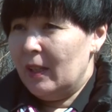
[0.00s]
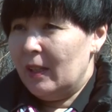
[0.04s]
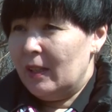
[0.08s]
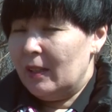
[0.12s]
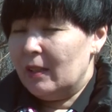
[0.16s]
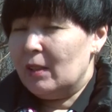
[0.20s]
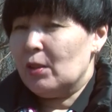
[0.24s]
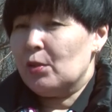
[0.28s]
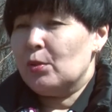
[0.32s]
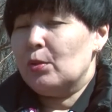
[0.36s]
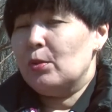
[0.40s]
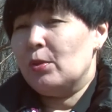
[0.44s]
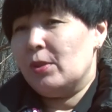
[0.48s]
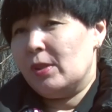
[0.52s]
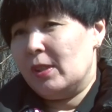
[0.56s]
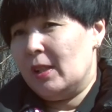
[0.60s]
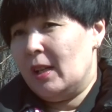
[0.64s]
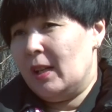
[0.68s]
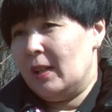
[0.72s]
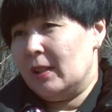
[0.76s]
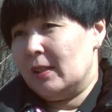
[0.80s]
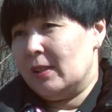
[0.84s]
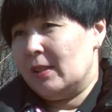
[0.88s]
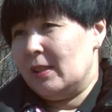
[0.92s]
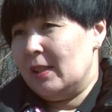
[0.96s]
Это что
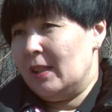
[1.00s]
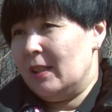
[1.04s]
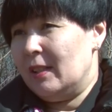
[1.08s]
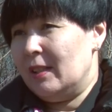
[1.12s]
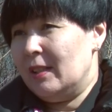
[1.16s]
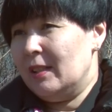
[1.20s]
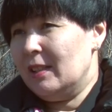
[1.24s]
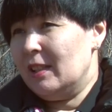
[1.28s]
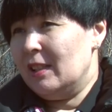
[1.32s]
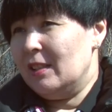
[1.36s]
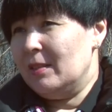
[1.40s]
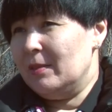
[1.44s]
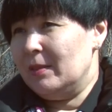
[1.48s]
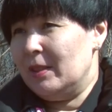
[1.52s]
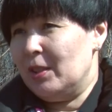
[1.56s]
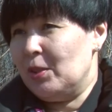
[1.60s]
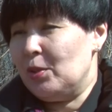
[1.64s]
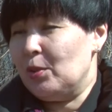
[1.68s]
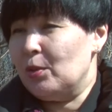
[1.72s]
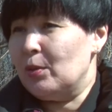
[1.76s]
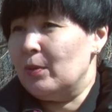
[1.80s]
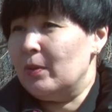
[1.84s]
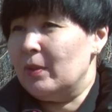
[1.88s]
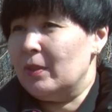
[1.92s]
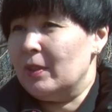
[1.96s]
за акция? Это,
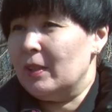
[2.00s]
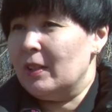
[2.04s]
значит,